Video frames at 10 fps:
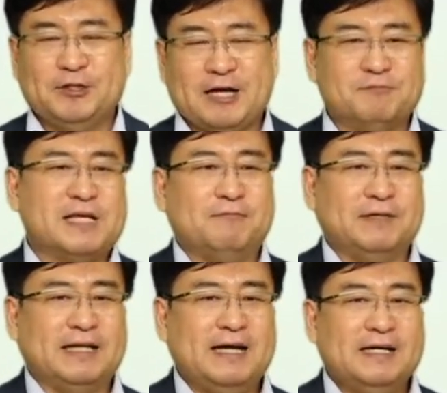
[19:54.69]

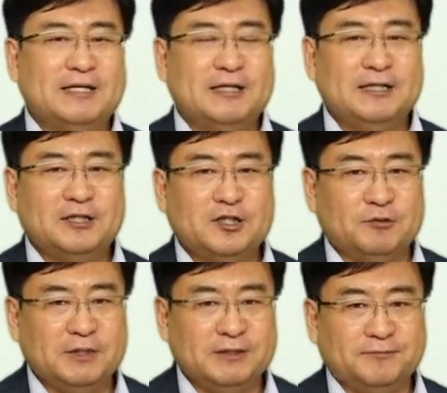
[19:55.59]
감사합니다.
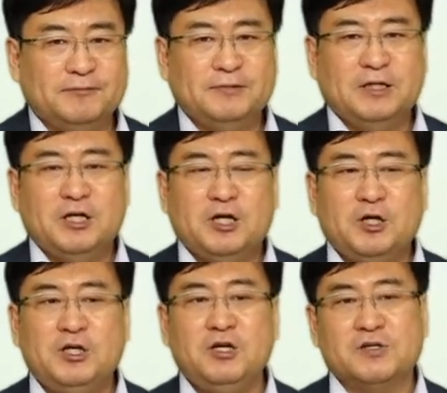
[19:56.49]
그러면
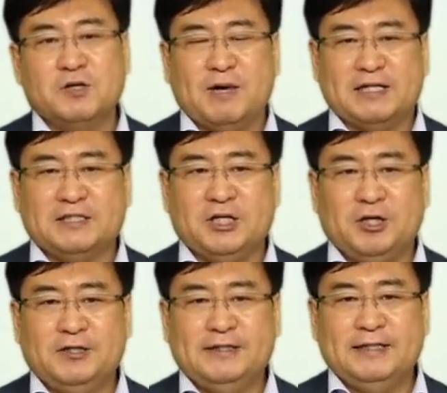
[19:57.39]
이어서 말이죠.